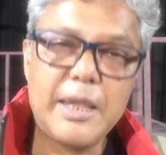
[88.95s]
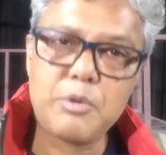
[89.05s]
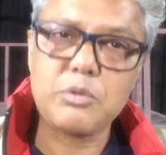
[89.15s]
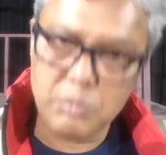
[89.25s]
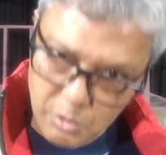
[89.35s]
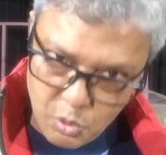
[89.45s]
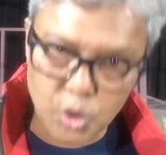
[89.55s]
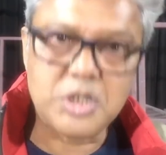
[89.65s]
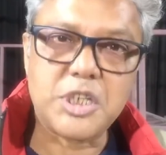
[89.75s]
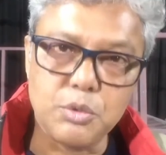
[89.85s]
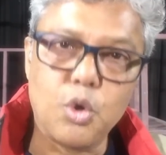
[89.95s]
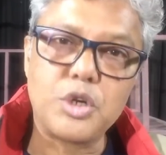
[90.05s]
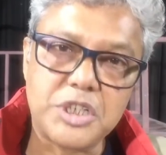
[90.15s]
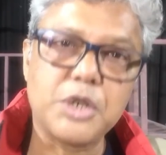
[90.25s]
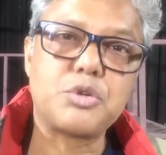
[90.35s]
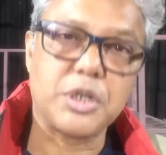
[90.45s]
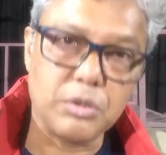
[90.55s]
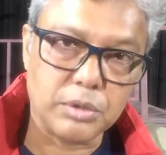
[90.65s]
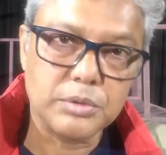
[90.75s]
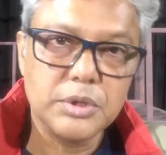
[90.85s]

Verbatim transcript: এবং হচ্ছেও ঘটছেও সেগুলো